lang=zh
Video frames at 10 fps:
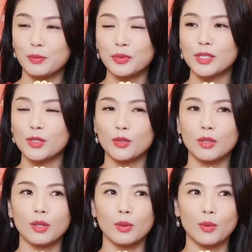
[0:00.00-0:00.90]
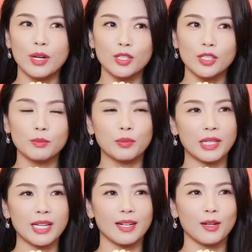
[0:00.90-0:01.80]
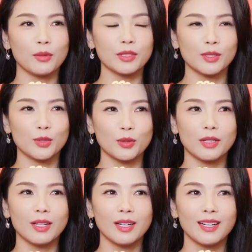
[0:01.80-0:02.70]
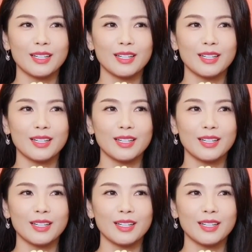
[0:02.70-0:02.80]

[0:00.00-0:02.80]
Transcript: 不能说光吃不练，或者说